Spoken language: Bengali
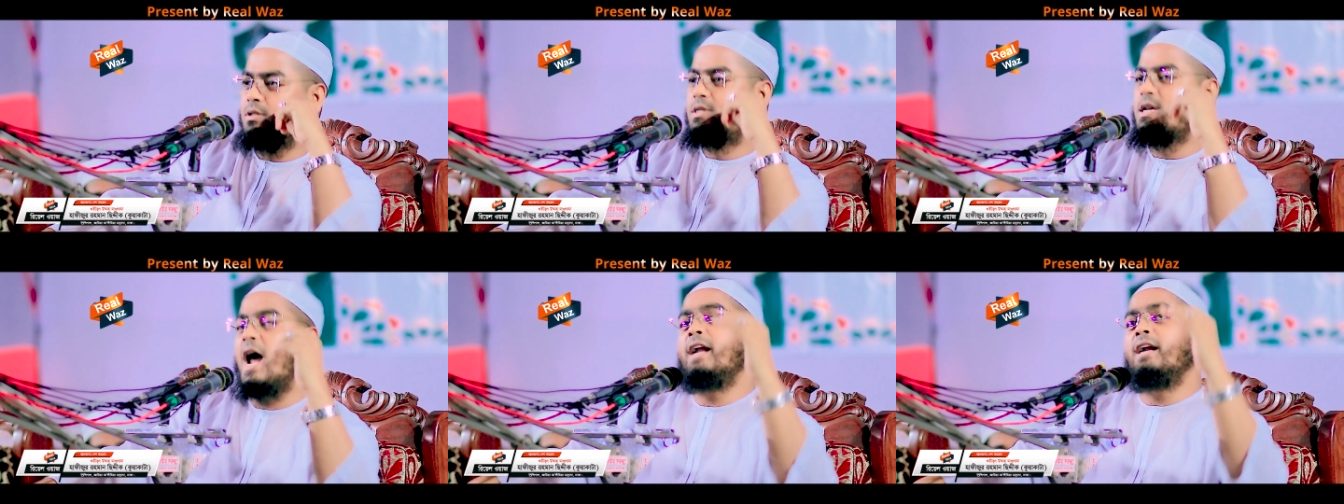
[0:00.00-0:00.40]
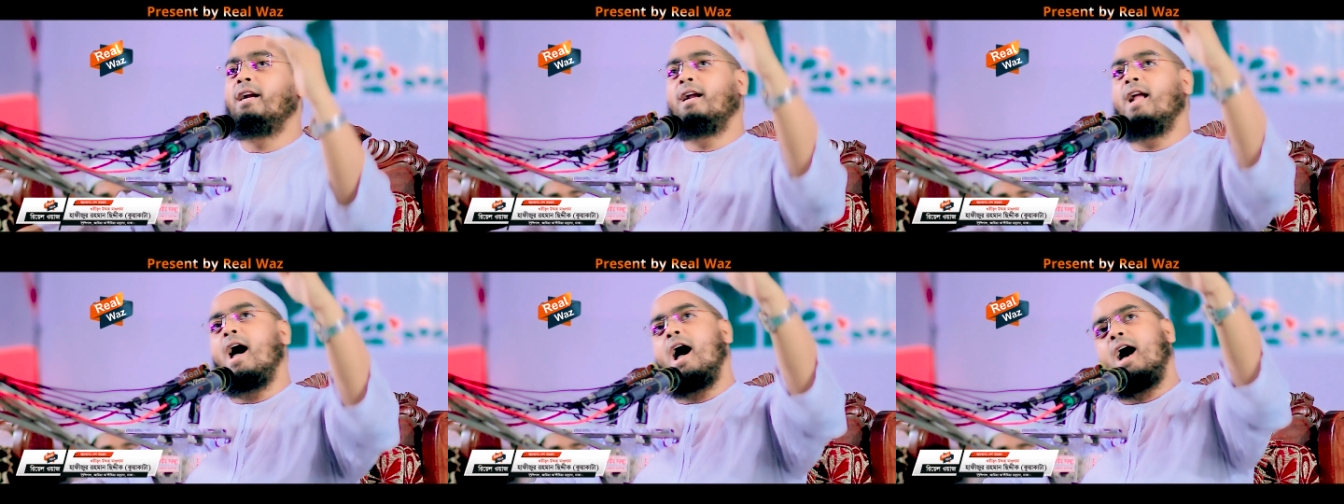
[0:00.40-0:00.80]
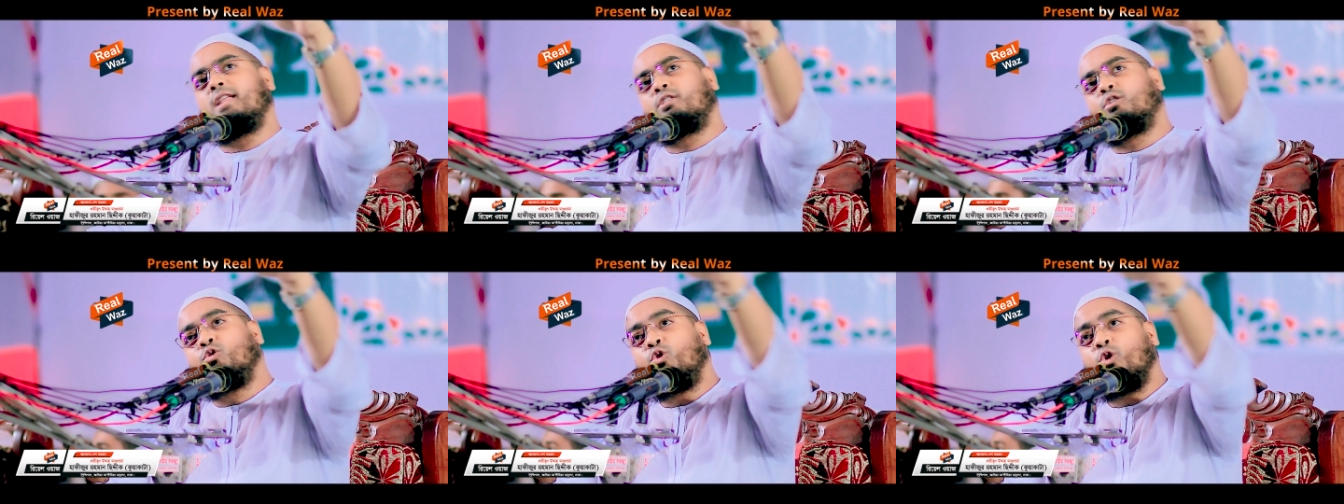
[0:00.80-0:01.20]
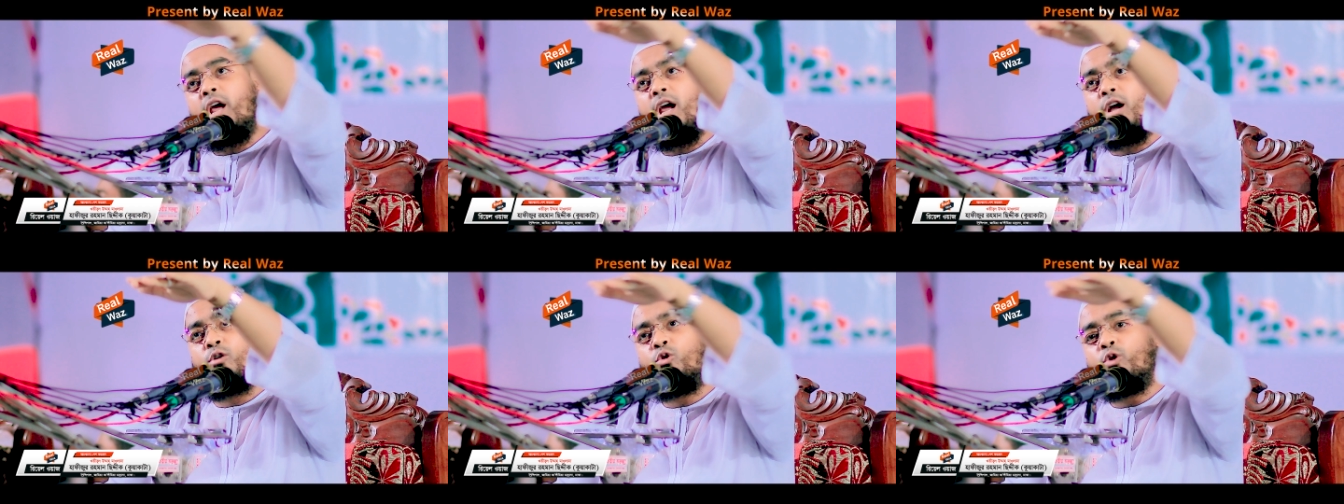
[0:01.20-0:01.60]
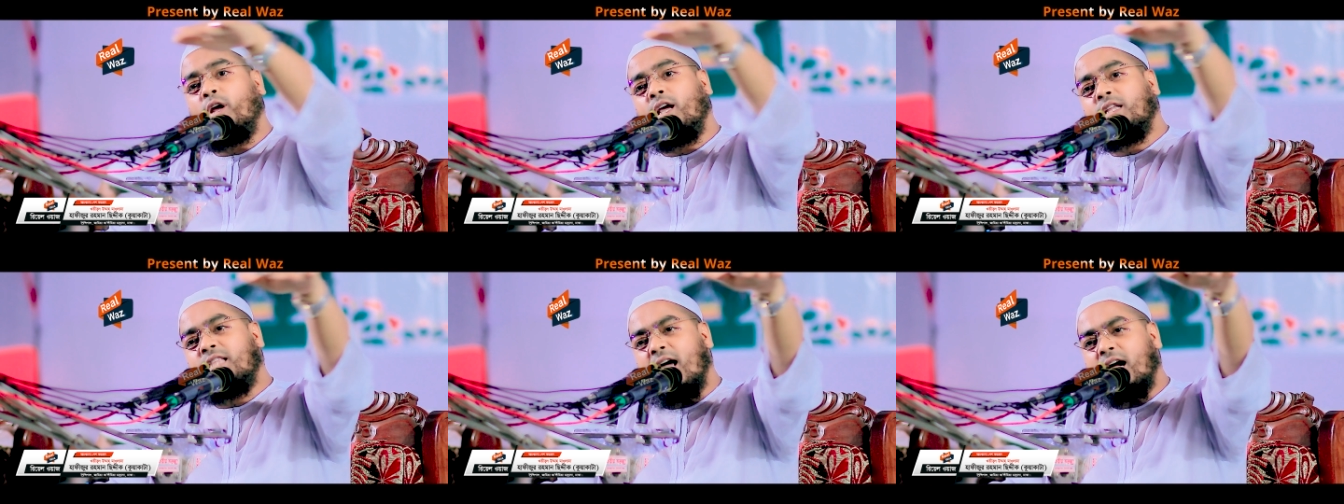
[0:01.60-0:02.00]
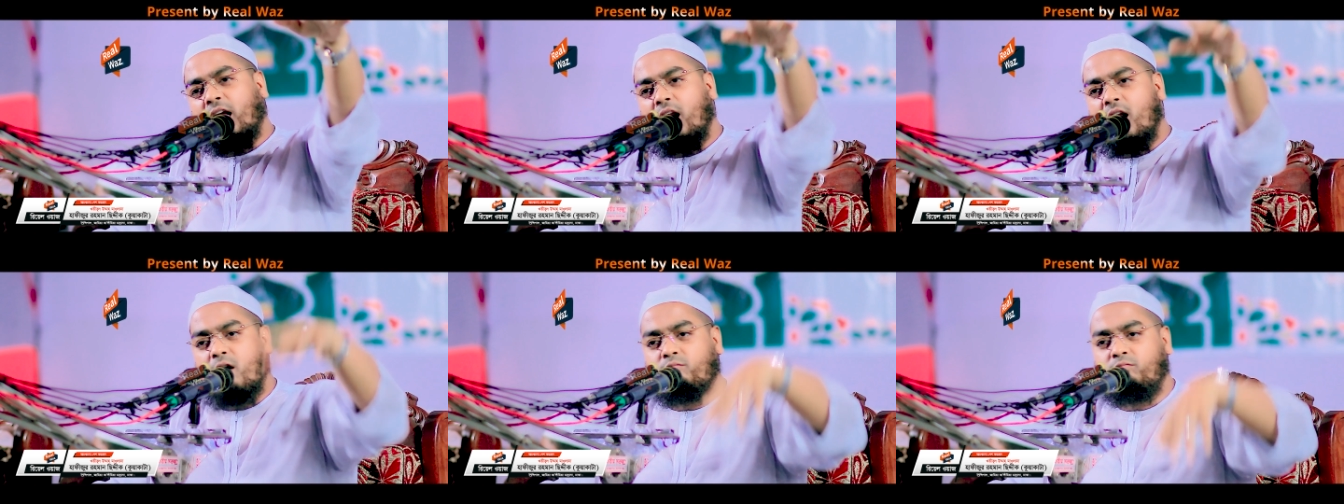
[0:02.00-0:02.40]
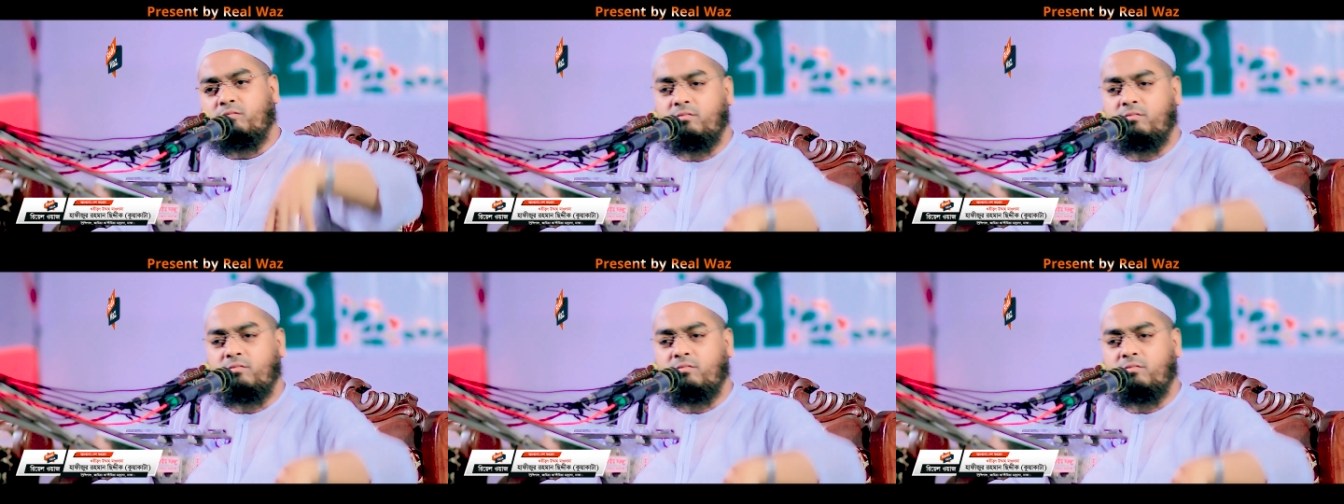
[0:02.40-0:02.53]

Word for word: জান্নাত ঘুরে ঘুরে দেখলাম